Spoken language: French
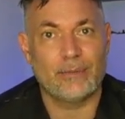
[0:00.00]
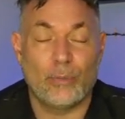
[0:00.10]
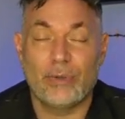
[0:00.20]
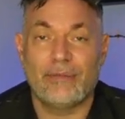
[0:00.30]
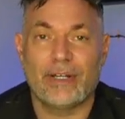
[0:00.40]
On
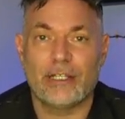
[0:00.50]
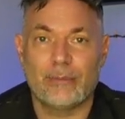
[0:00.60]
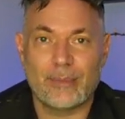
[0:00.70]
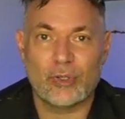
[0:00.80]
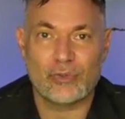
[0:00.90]
peut avoir
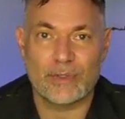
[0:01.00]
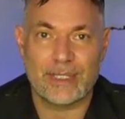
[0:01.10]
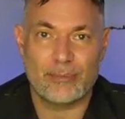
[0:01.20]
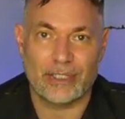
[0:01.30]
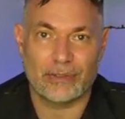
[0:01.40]
énormément de choses
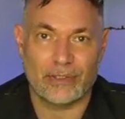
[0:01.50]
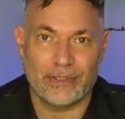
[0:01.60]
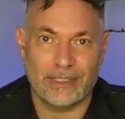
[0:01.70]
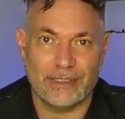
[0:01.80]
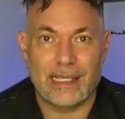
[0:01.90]
qui pourraient être
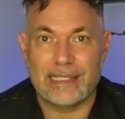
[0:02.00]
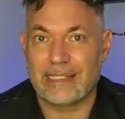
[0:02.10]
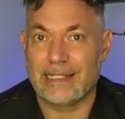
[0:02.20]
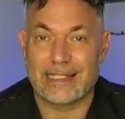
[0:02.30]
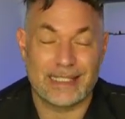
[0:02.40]
connectées. Et
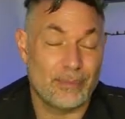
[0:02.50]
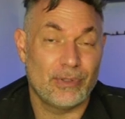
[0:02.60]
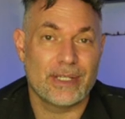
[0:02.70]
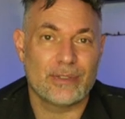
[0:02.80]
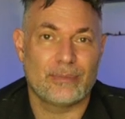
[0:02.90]
c'est la simple
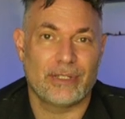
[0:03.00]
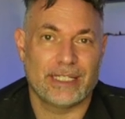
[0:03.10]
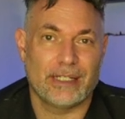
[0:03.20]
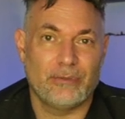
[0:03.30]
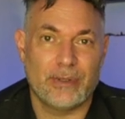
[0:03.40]
raison pour
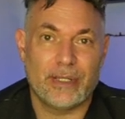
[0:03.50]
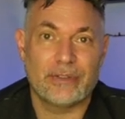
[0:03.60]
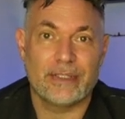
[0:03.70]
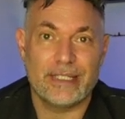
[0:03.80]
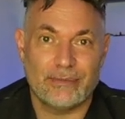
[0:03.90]
laquelle vous ne pouvez pas
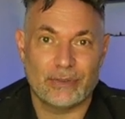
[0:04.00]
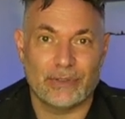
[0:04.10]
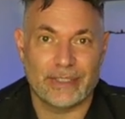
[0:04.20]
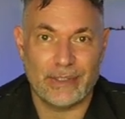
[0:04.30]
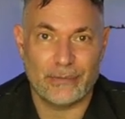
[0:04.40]
utiliser votre
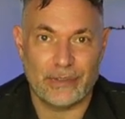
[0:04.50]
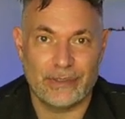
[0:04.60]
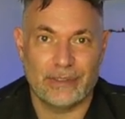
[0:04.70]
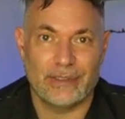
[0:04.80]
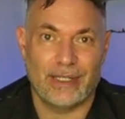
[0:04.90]
téléphone
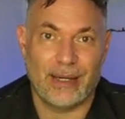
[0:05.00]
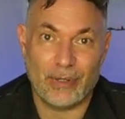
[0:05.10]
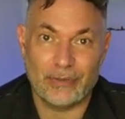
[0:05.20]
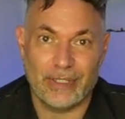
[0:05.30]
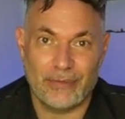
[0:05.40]
euh, à
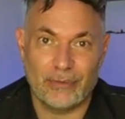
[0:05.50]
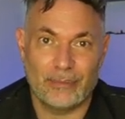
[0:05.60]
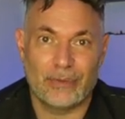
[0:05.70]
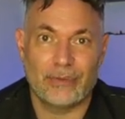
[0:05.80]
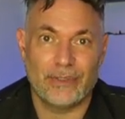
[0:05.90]
bord de l'avion
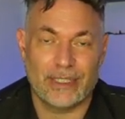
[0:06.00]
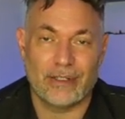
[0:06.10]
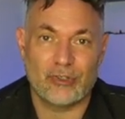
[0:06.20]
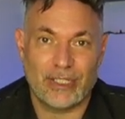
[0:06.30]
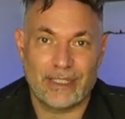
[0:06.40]
pour le
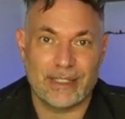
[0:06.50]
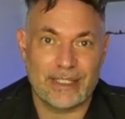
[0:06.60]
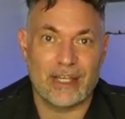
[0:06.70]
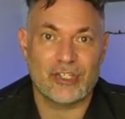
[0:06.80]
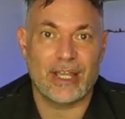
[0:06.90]
décollage et
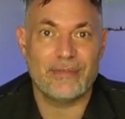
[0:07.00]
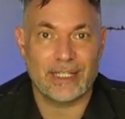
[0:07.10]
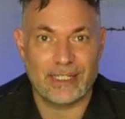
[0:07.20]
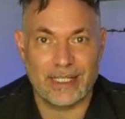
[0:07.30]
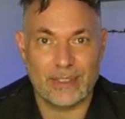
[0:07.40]
l'atterrissage
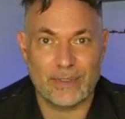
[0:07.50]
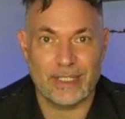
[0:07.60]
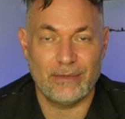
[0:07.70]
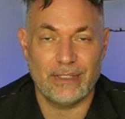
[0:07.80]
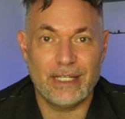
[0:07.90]
avec les réseaux
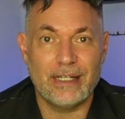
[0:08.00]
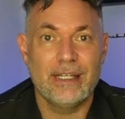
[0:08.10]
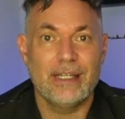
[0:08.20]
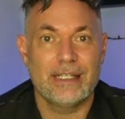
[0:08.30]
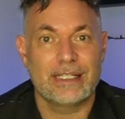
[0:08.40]
cellulaires.
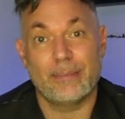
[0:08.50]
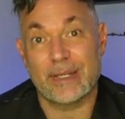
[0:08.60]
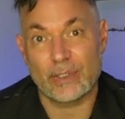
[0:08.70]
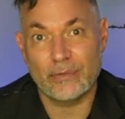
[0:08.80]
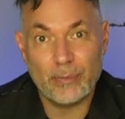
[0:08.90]
C'est
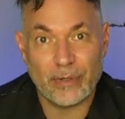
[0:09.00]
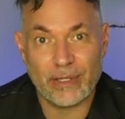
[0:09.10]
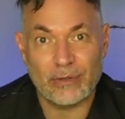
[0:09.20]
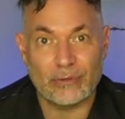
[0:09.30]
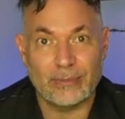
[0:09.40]
parce que vous pourriez
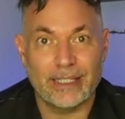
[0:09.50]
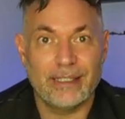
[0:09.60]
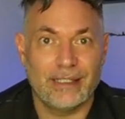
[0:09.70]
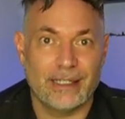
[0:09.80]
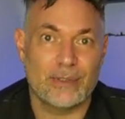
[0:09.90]
encombrer
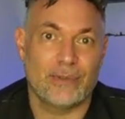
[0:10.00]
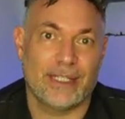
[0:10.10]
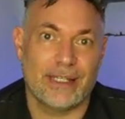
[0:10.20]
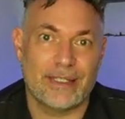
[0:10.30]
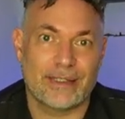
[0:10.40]
les réseaux
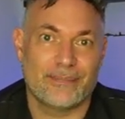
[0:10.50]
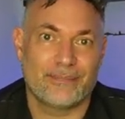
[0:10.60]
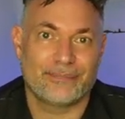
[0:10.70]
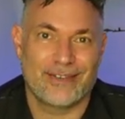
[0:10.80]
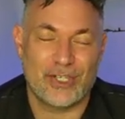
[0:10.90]
terrestres.
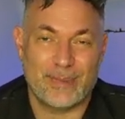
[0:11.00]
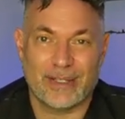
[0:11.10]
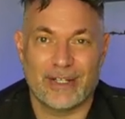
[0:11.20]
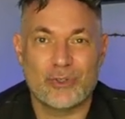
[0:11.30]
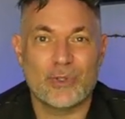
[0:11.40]
J'espère
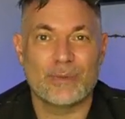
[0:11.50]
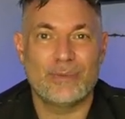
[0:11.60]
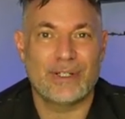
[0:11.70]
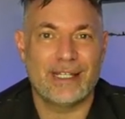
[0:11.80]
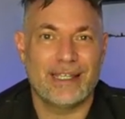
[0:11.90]
que les choses sont
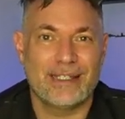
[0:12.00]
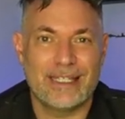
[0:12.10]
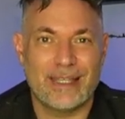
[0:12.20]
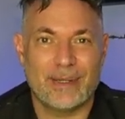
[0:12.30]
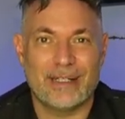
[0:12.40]
plus claires.
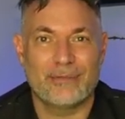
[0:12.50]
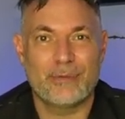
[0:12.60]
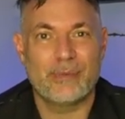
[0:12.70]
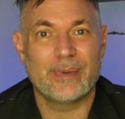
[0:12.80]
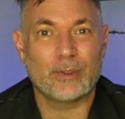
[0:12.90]
N'hésitez pas, vous
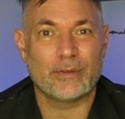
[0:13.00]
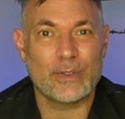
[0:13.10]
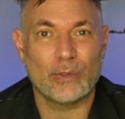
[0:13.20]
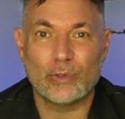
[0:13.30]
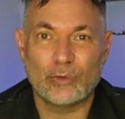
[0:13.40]
pouvez me retrouver
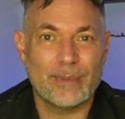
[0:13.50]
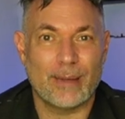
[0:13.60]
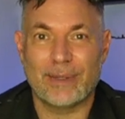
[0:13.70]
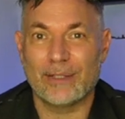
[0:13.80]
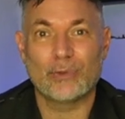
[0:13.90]
sur YouTube, il y a
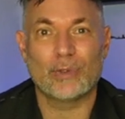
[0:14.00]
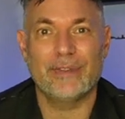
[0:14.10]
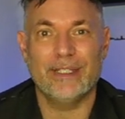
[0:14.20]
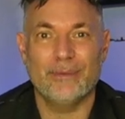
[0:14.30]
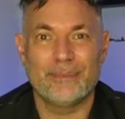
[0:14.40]
plein d'autres
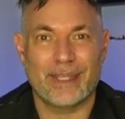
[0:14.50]
vidéos.